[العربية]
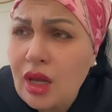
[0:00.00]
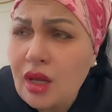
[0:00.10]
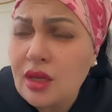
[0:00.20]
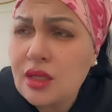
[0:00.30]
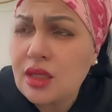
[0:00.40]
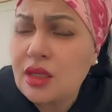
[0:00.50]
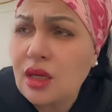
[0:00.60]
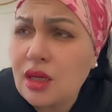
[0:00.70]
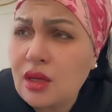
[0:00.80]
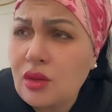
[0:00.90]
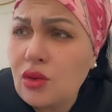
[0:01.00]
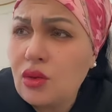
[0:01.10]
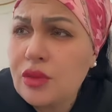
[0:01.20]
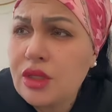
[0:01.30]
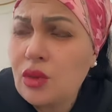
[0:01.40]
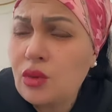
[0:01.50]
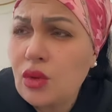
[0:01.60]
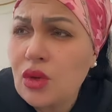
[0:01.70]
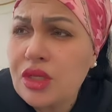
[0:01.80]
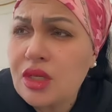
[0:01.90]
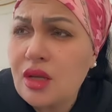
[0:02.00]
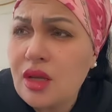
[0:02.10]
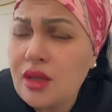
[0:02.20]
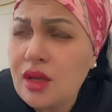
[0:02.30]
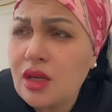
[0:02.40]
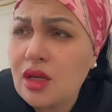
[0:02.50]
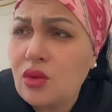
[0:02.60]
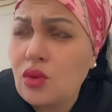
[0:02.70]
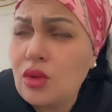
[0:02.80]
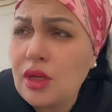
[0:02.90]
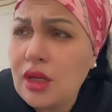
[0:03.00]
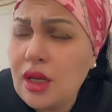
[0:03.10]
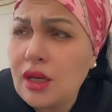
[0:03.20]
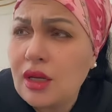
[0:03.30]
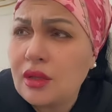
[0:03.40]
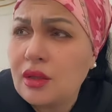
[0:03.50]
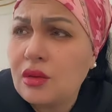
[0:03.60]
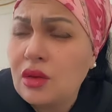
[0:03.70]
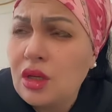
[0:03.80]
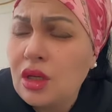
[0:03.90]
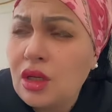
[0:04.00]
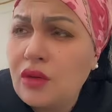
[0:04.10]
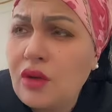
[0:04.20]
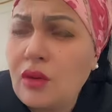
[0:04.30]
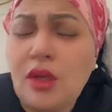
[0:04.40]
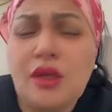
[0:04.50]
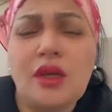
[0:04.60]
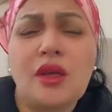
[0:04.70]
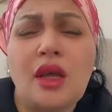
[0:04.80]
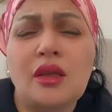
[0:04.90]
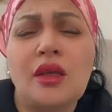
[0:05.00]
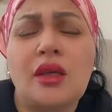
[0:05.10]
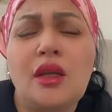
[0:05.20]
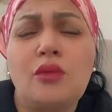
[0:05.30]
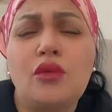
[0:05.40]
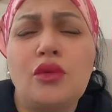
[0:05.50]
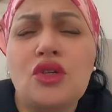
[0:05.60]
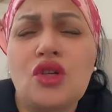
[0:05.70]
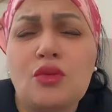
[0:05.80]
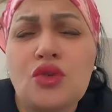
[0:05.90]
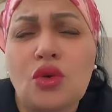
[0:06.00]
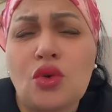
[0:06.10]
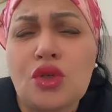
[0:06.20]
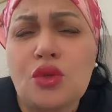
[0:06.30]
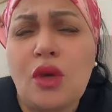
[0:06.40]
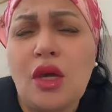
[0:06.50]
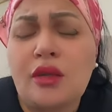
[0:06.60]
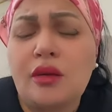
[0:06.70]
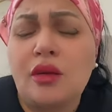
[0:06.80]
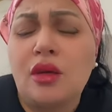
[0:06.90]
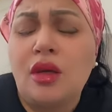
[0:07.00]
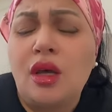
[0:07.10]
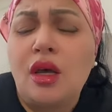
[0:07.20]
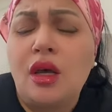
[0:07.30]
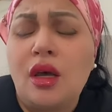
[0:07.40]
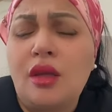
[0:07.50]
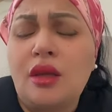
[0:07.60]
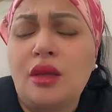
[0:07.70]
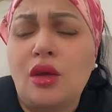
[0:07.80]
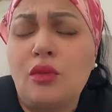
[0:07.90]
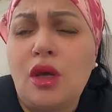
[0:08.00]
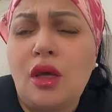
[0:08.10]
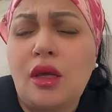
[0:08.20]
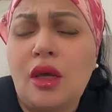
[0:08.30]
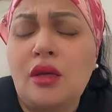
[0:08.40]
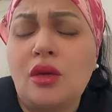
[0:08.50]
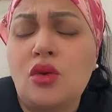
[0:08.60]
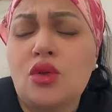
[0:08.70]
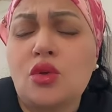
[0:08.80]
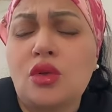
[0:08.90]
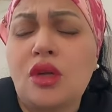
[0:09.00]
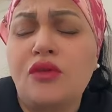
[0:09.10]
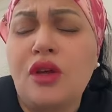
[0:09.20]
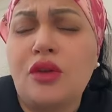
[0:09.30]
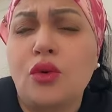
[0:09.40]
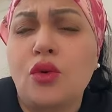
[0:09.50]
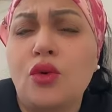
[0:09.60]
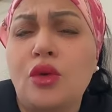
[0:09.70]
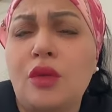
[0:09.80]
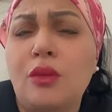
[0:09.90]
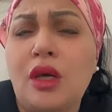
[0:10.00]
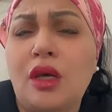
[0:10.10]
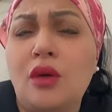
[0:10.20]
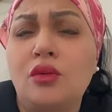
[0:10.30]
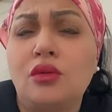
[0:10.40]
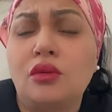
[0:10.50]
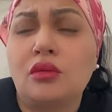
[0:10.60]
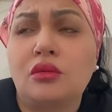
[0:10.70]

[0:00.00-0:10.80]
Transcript: هاي يا سيدي قتلو بصح هو القصان هذاك كل علاه كيف واحد يعطيه قلبه ديجا باش يقص واحد انا تخيما هكا يقصو الطرف عند خوه كيما هكا و